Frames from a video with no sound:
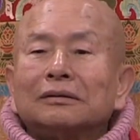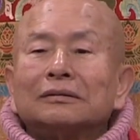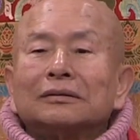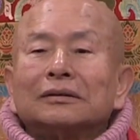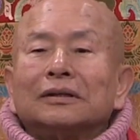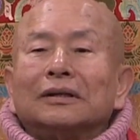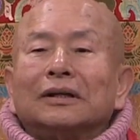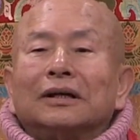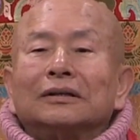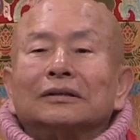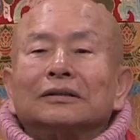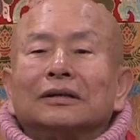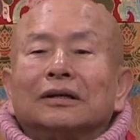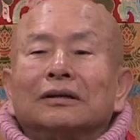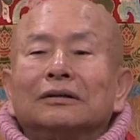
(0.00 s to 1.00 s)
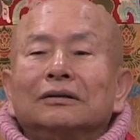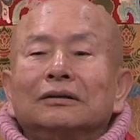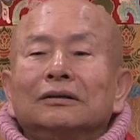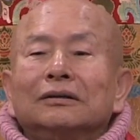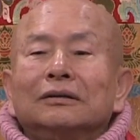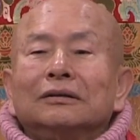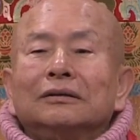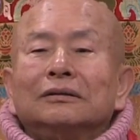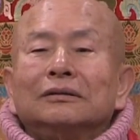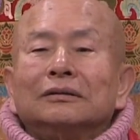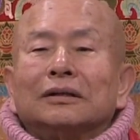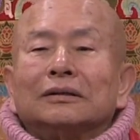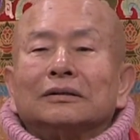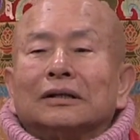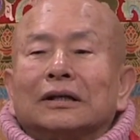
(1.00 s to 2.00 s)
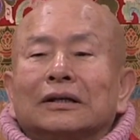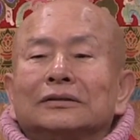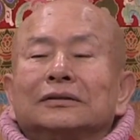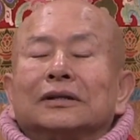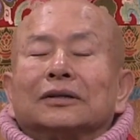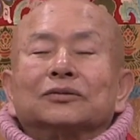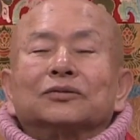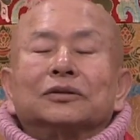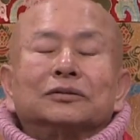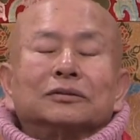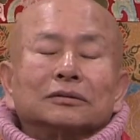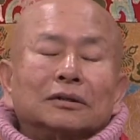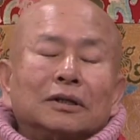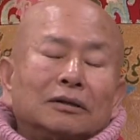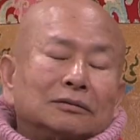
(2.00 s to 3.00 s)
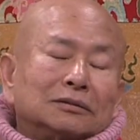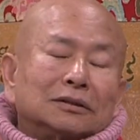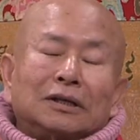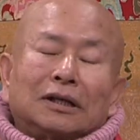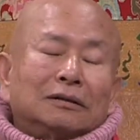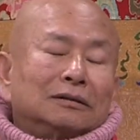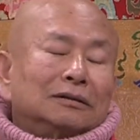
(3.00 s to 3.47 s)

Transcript: 在哪里啊？那你来讲就知道的了。